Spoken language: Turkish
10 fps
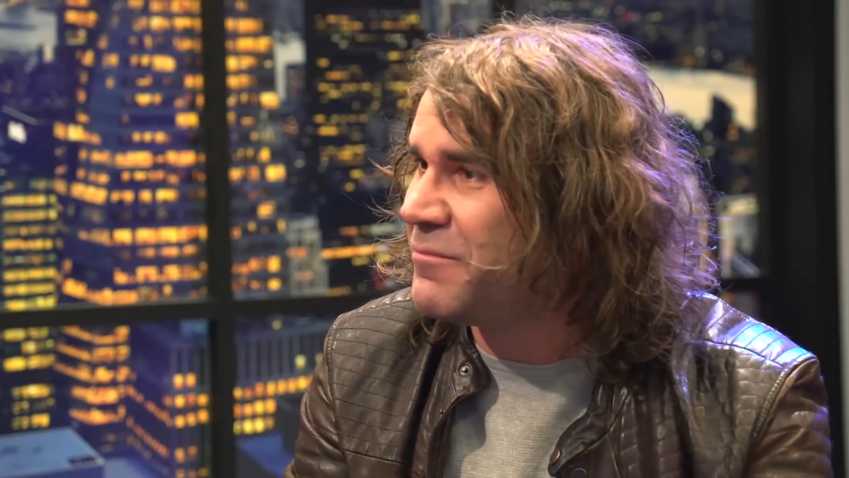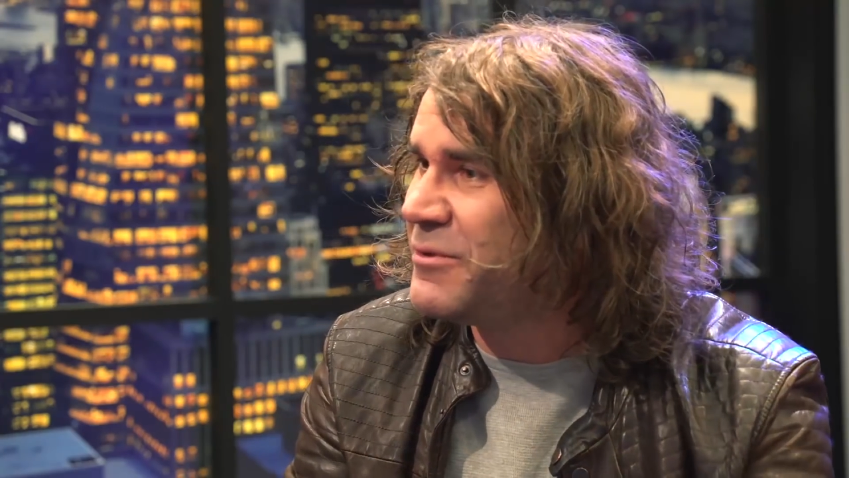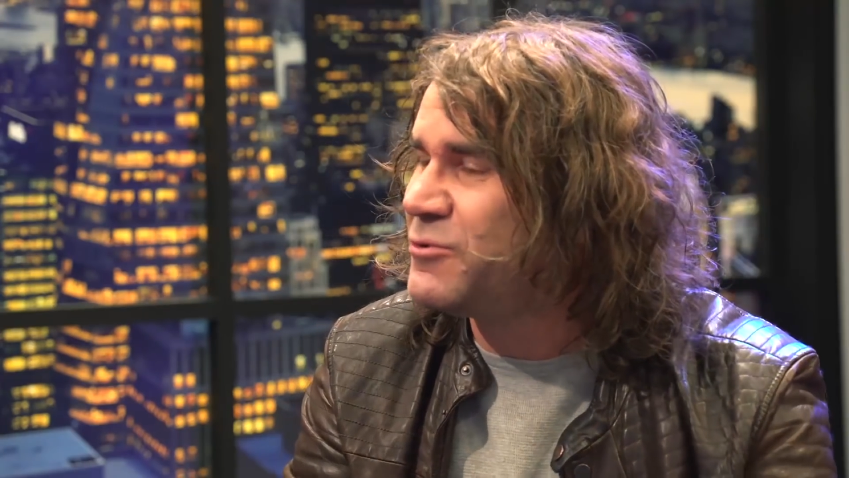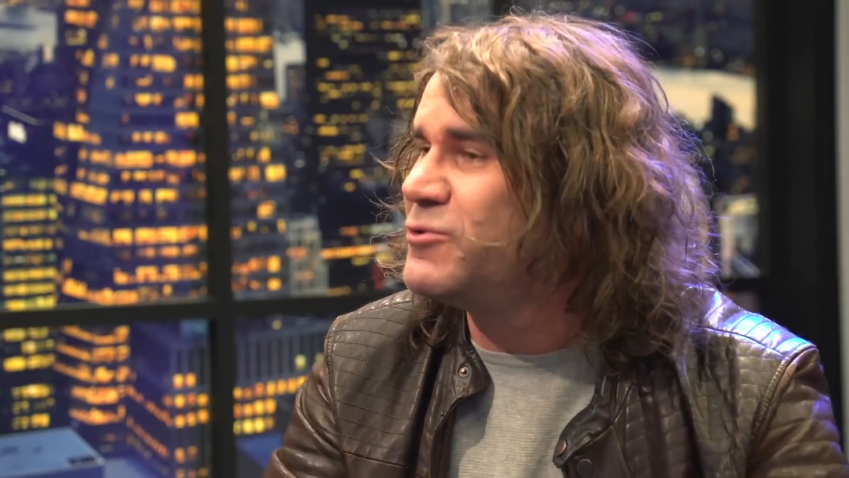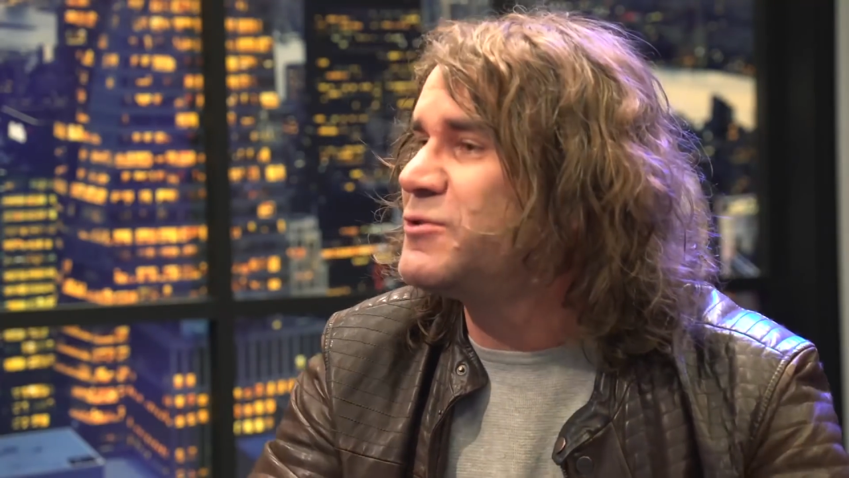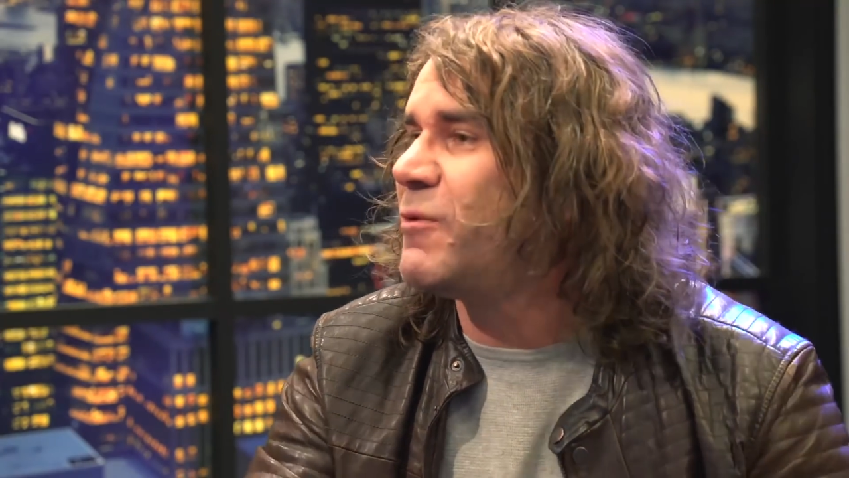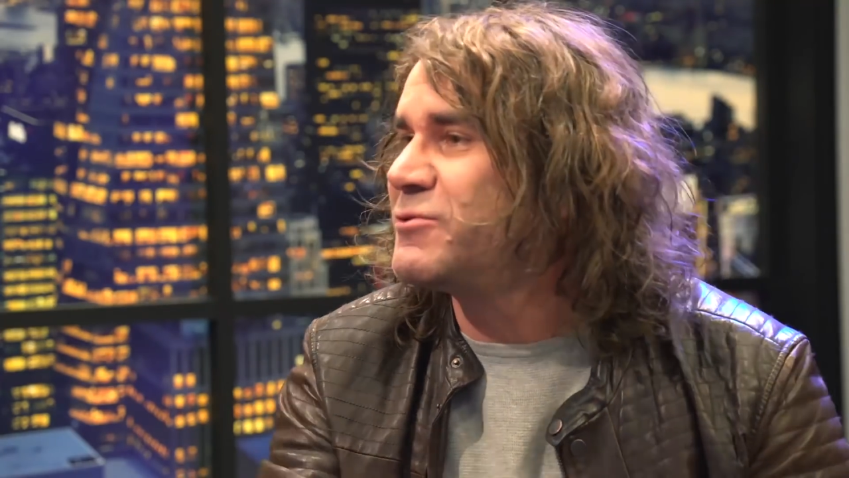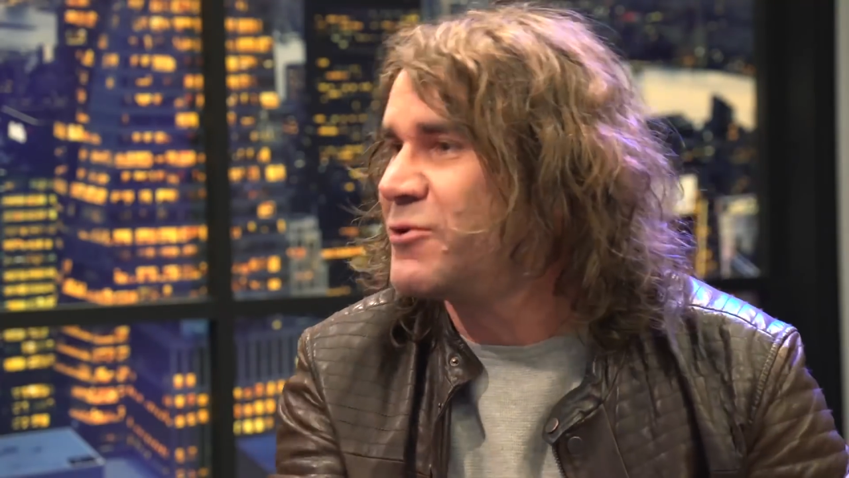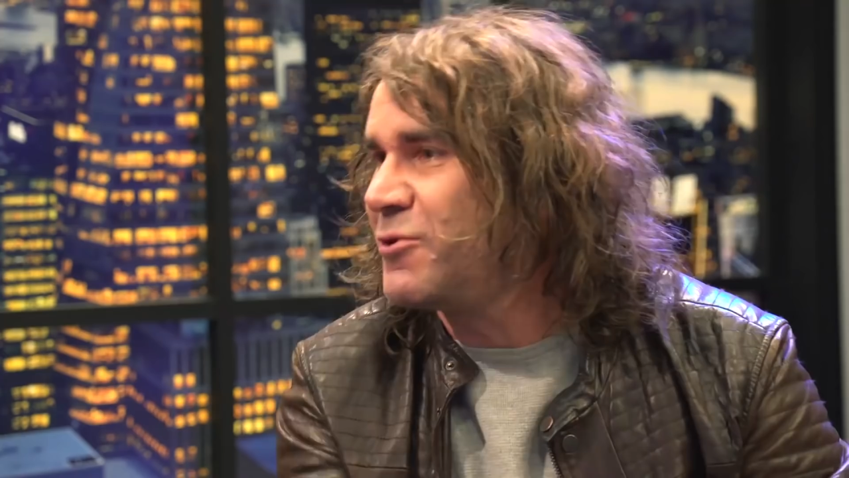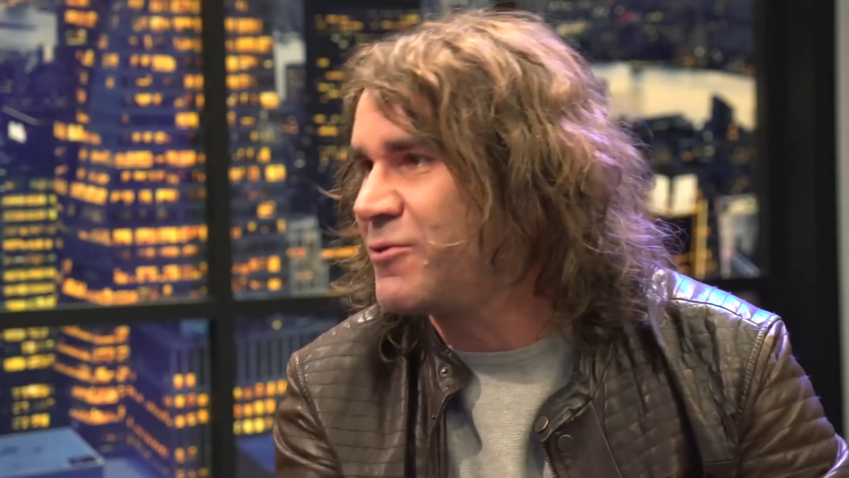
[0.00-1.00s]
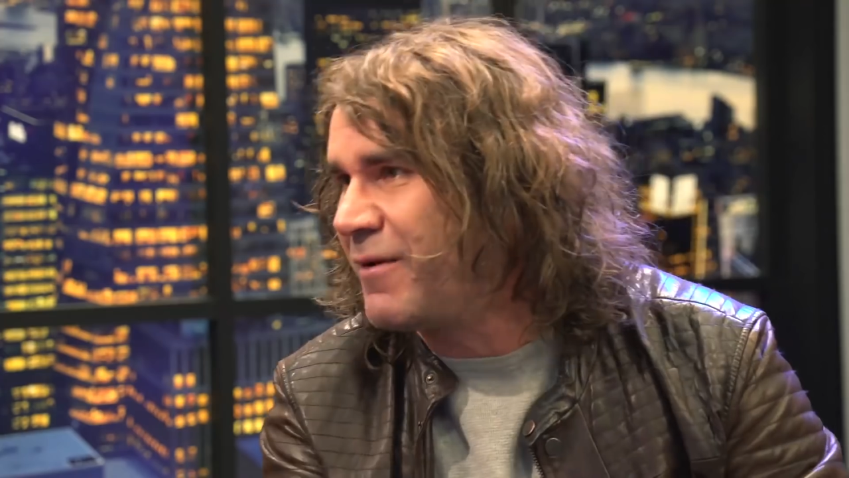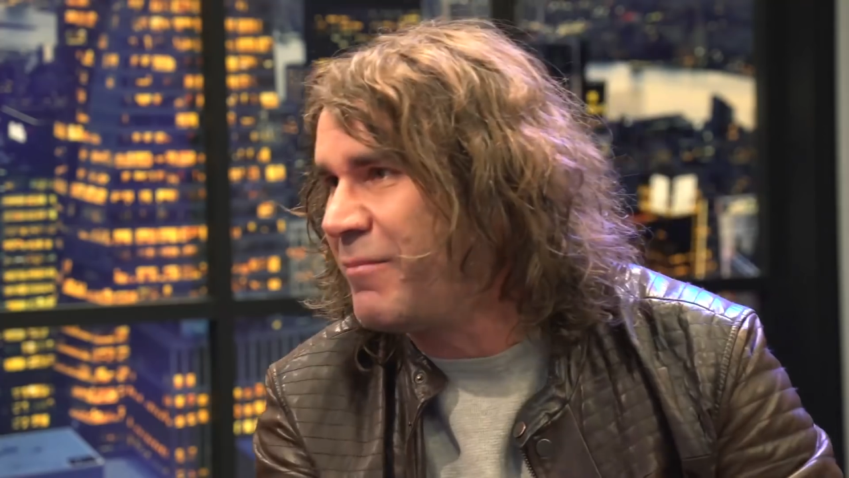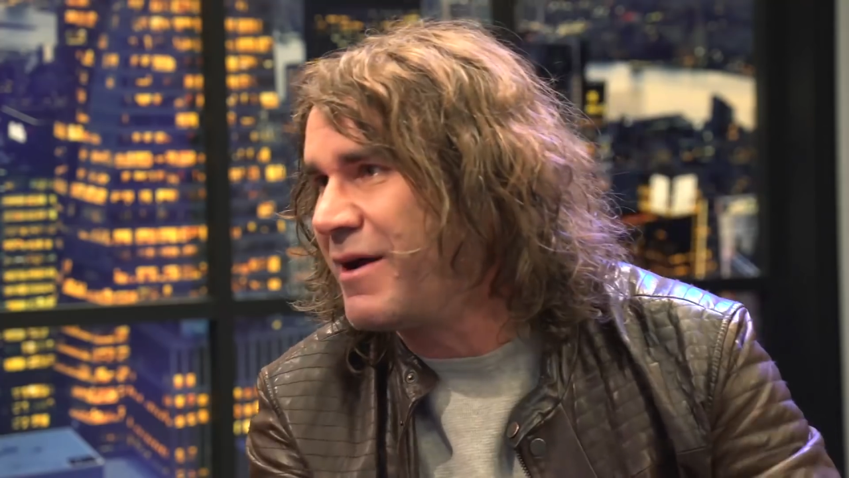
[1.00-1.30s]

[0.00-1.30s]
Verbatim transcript: bir sürü sponsorluk var.